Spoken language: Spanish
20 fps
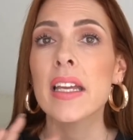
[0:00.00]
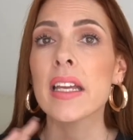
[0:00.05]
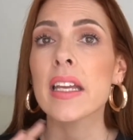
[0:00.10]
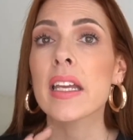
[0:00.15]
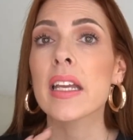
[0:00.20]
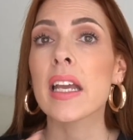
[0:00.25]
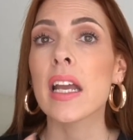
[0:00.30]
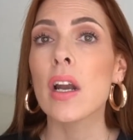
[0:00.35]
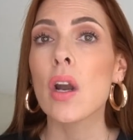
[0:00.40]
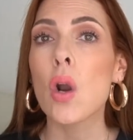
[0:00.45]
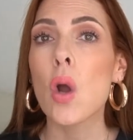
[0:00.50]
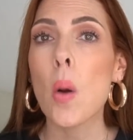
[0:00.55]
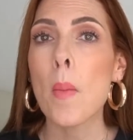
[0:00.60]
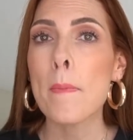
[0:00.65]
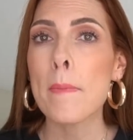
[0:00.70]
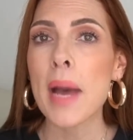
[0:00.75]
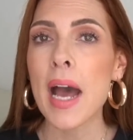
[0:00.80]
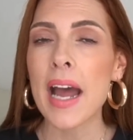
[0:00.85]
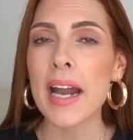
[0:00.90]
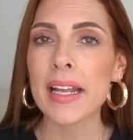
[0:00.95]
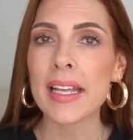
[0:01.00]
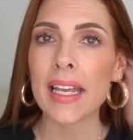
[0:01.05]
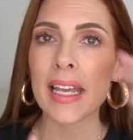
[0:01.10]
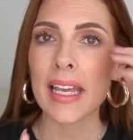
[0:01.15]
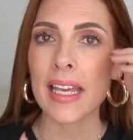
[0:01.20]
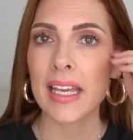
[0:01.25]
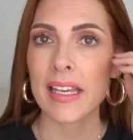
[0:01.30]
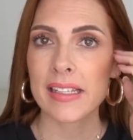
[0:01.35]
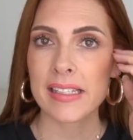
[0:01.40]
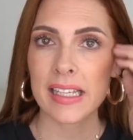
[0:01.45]
y que no
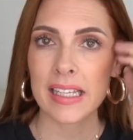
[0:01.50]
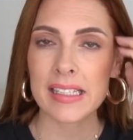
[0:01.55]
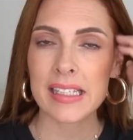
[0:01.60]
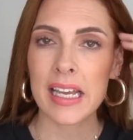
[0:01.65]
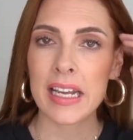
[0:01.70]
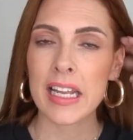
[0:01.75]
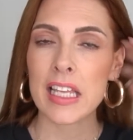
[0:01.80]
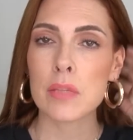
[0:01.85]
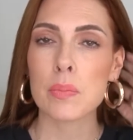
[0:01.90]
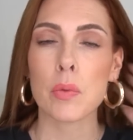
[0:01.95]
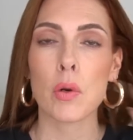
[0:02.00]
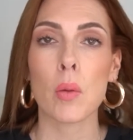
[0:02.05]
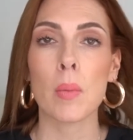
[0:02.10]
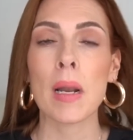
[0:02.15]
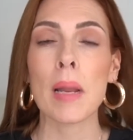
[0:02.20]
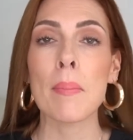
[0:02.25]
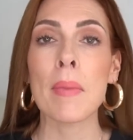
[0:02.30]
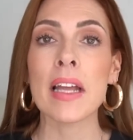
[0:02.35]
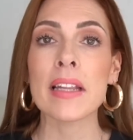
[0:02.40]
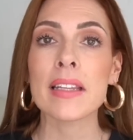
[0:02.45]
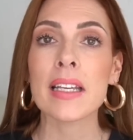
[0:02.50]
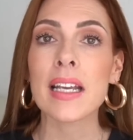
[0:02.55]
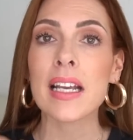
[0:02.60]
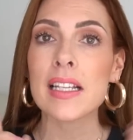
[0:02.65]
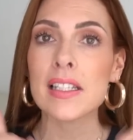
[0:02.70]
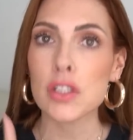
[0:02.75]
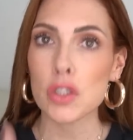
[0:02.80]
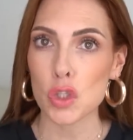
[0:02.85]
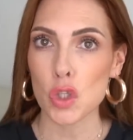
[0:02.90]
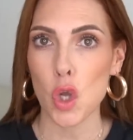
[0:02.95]
marque esas áreas
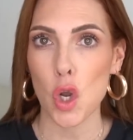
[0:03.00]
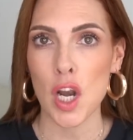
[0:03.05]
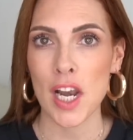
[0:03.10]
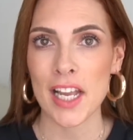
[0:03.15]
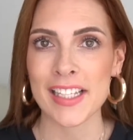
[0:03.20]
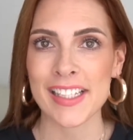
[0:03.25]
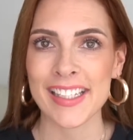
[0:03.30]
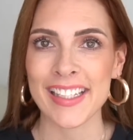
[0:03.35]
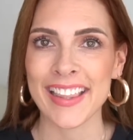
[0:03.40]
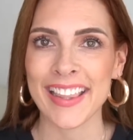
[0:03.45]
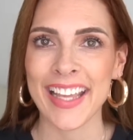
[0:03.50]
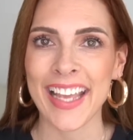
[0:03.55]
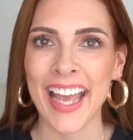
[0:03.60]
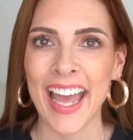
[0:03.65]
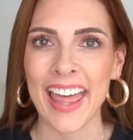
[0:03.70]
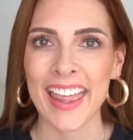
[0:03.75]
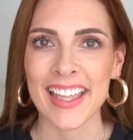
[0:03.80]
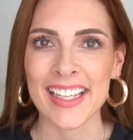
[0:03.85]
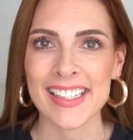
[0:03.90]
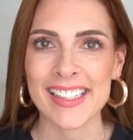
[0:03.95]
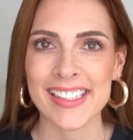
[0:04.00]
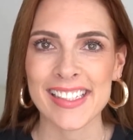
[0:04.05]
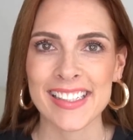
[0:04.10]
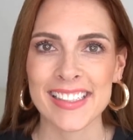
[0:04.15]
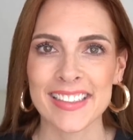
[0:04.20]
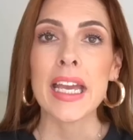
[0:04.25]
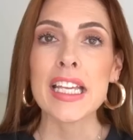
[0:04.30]
problemáticas son las indicadas.